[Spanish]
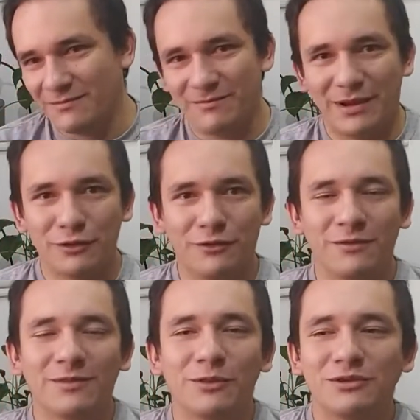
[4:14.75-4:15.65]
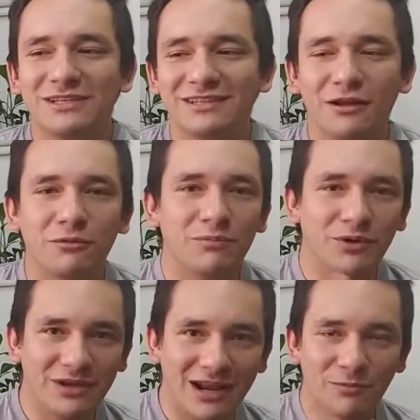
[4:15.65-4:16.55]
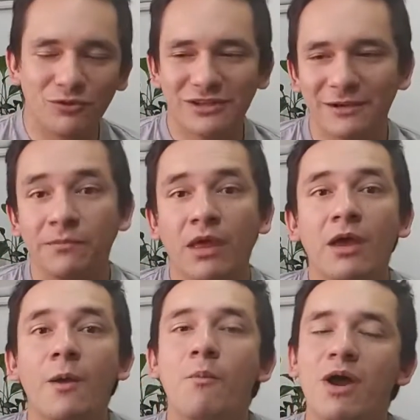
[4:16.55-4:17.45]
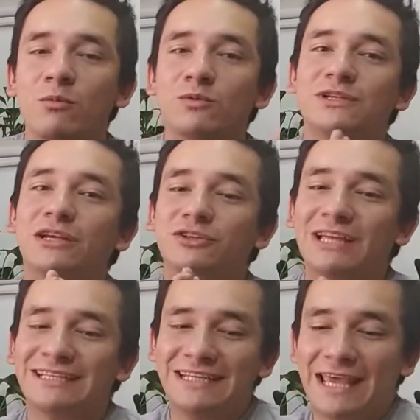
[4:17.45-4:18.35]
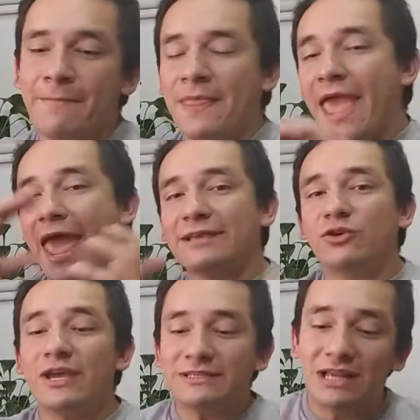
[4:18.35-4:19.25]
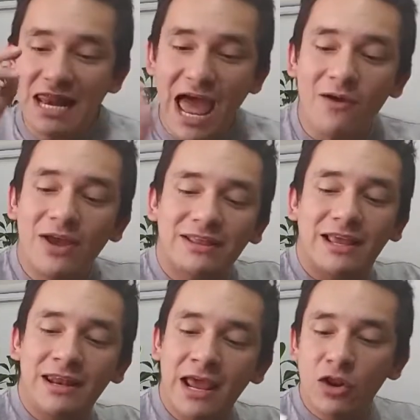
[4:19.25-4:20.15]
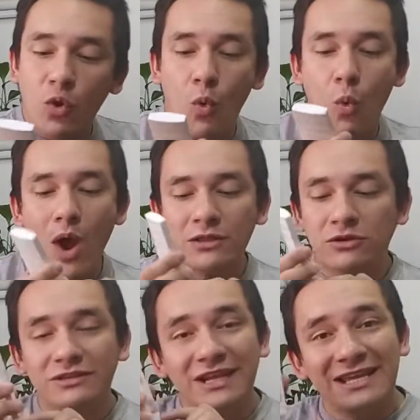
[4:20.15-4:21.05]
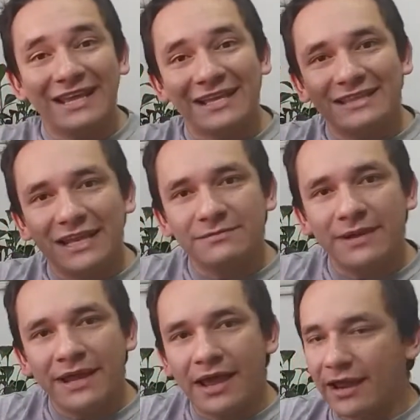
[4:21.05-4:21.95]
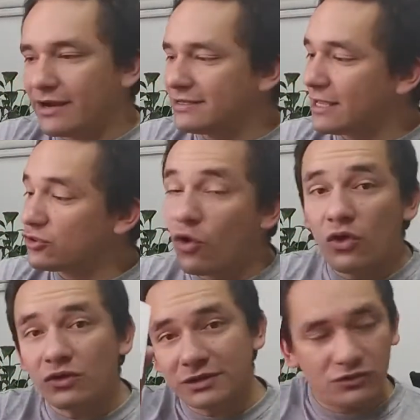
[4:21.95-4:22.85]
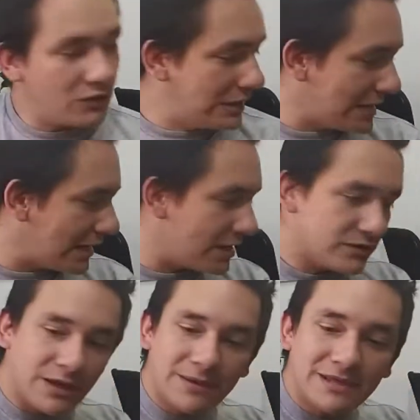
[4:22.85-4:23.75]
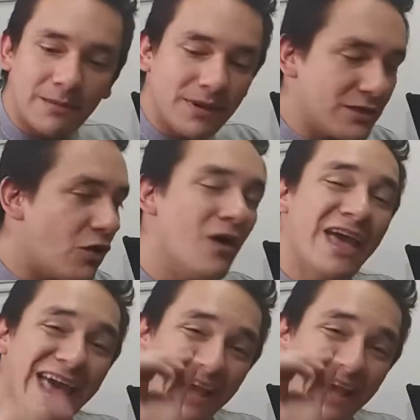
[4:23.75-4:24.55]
Perdón, nos interrumpió, ya la mutié. Bueno muchachos, así que eso es clave, tener 433 MHz a todos y todas aquellos que me están viendo